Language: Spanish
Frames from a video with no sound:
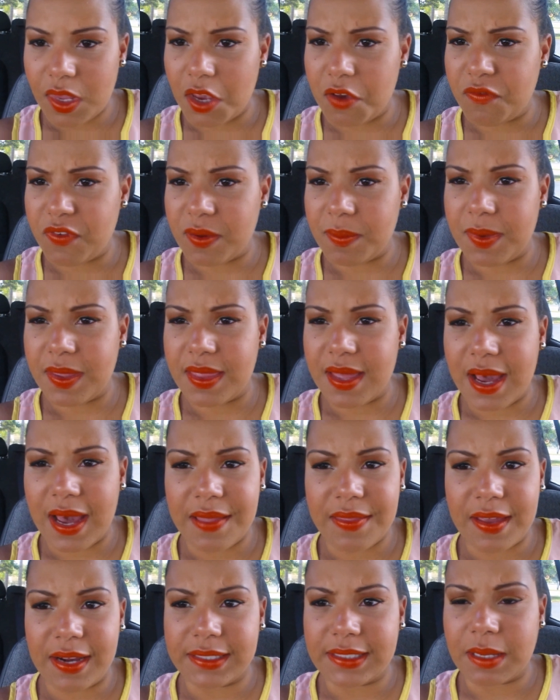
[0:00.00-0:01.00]

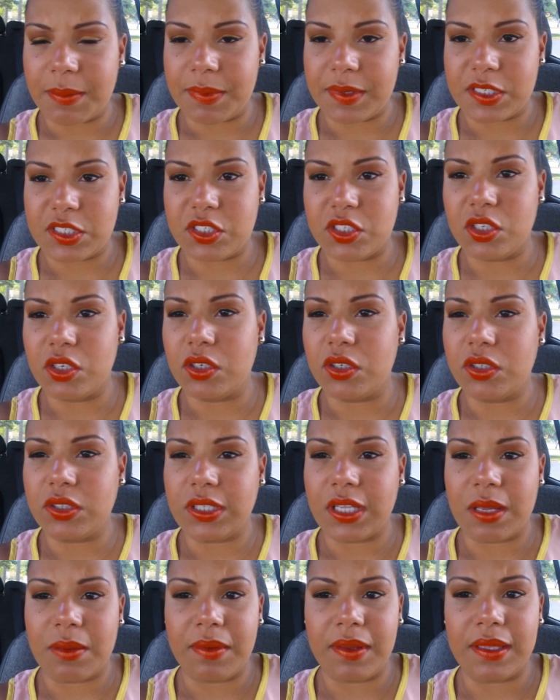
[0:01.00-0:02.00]
enfermedades alta
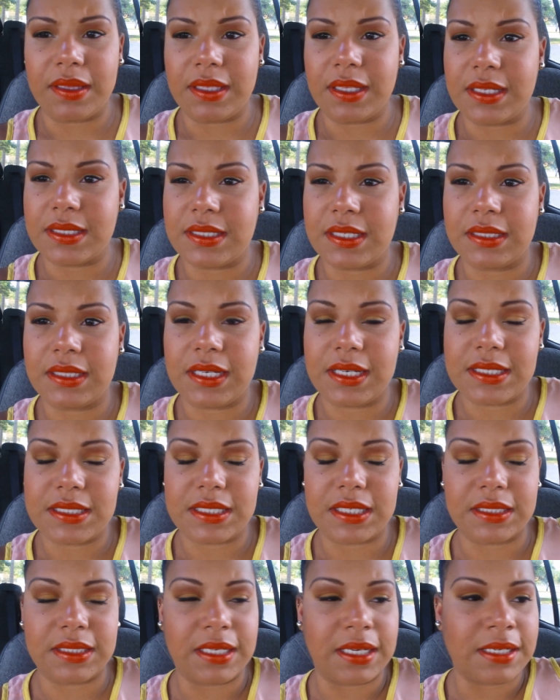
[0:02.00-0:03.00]
presión, diabetes, etcétera,
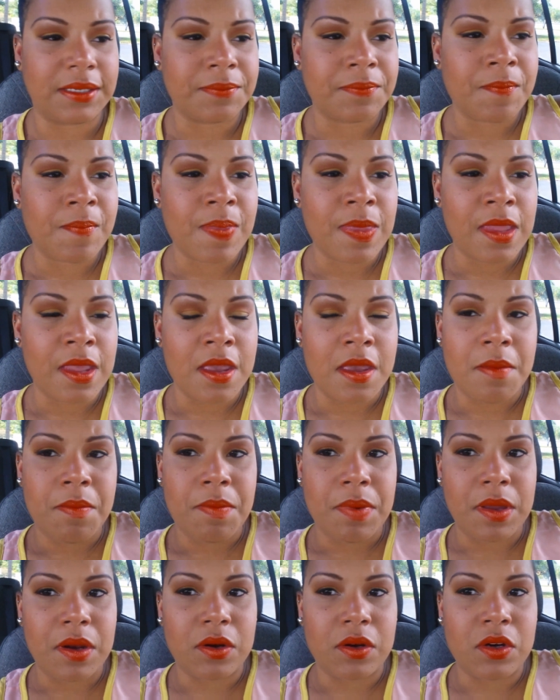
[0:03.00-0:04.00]
etcétera.
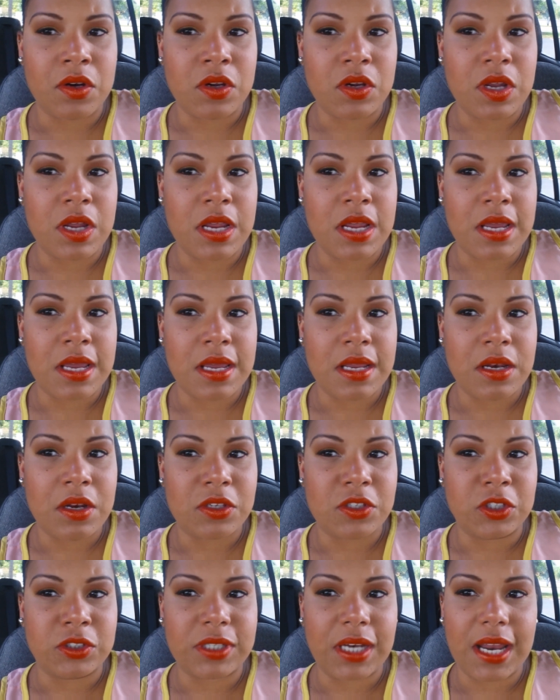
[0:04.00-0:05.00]
Pero eh,
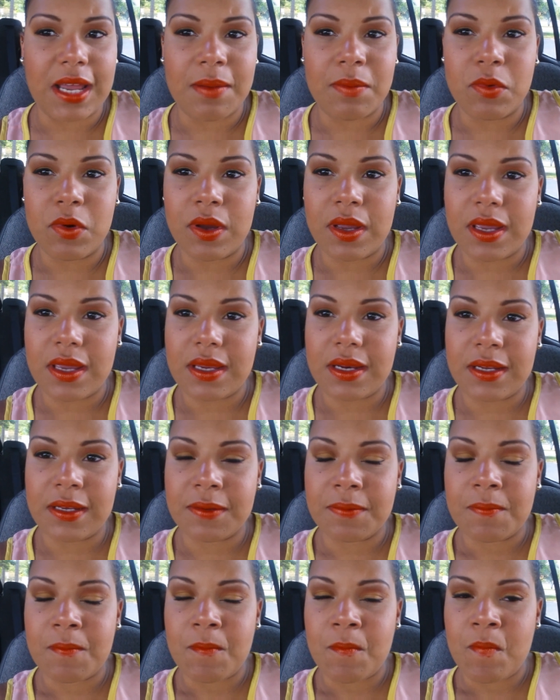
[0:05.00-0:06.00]
nosotras las
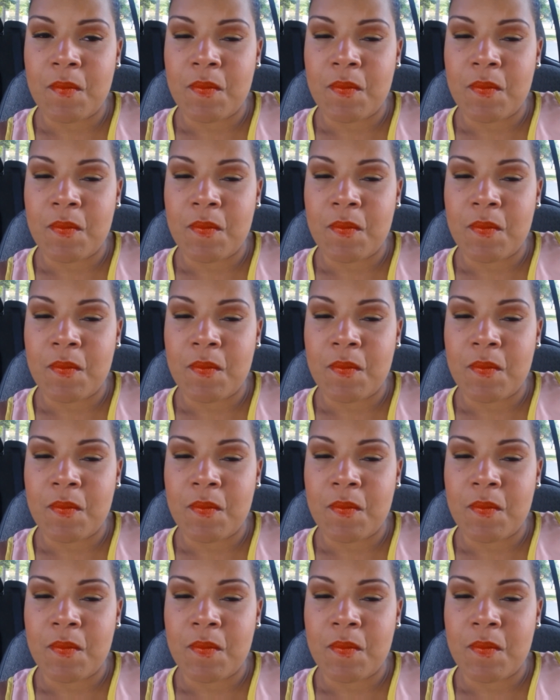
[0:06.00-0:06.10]
mujeres,